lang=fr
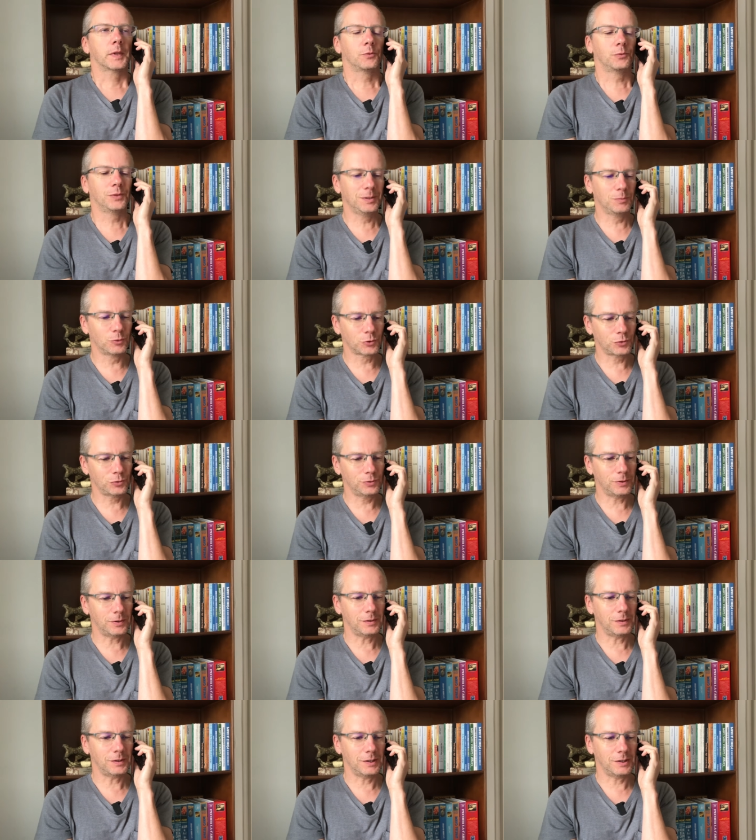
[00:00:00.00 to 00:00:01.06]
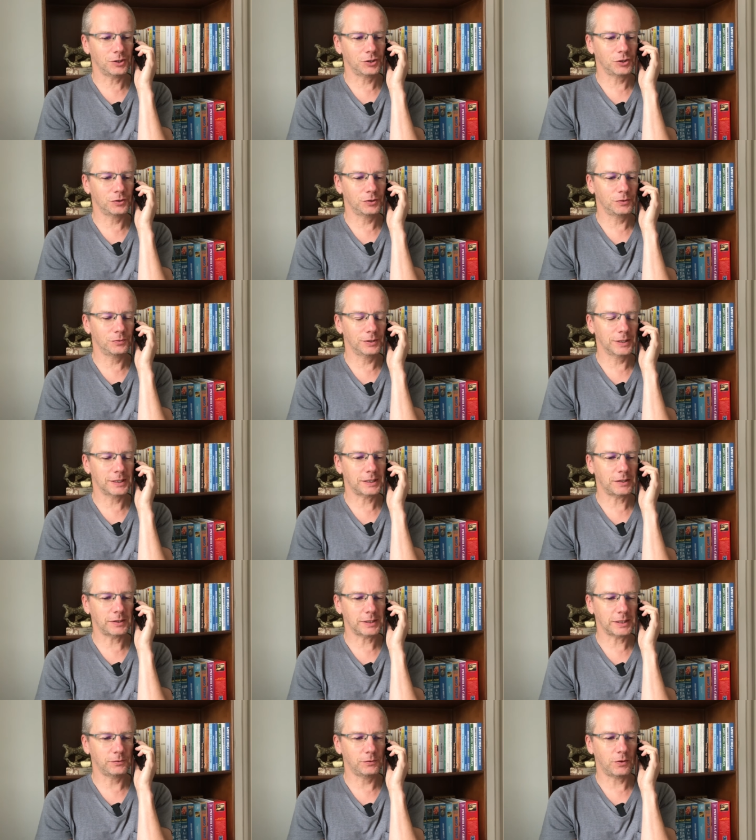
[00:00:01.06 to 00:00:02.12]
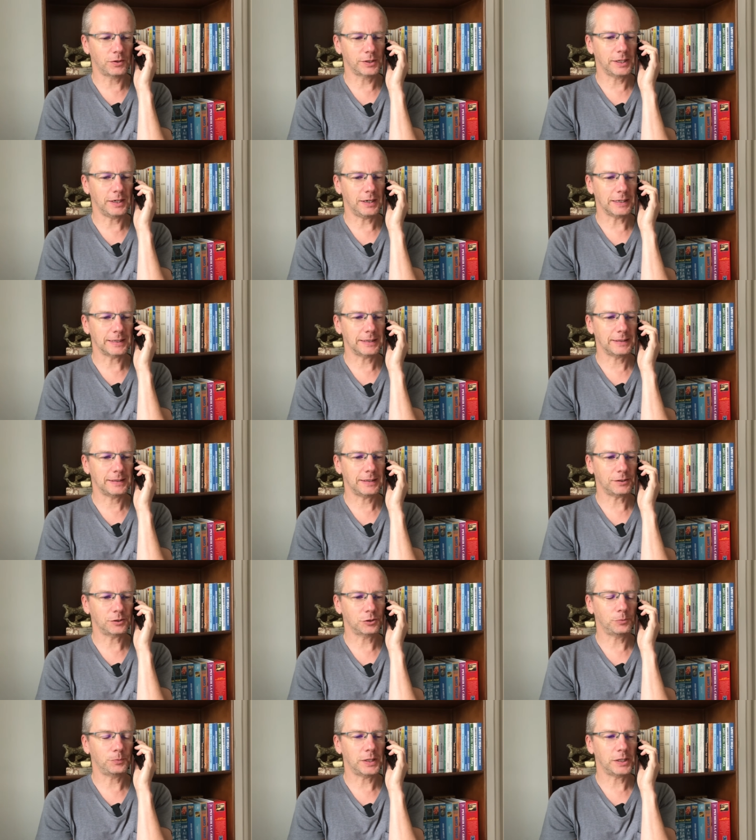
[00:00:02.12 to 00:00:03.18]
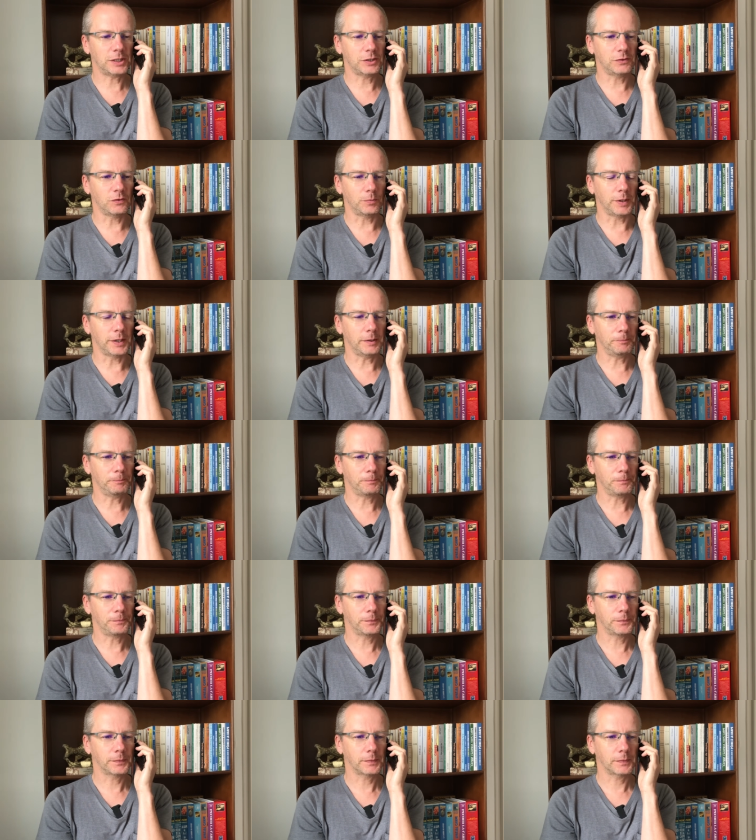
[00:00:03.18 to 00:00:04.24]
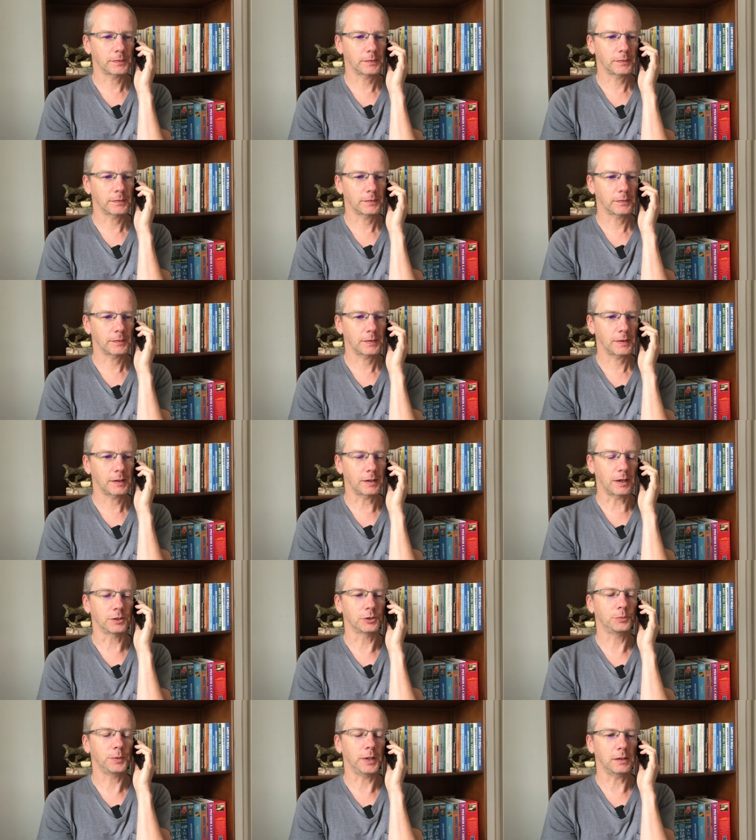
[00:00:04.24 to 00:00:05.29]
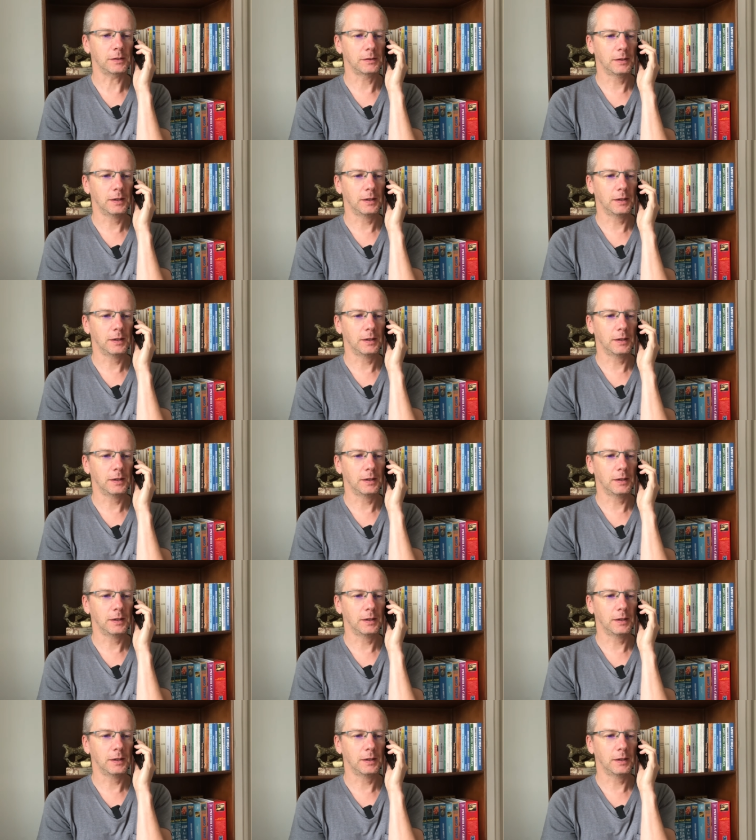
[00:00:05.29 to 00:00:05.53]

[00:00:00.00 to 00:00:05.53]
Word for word: Oui, bonjour. Euh, je voudrais savoir si vous vendiez la carte de pêche, s'il vous plaît. Ah, super.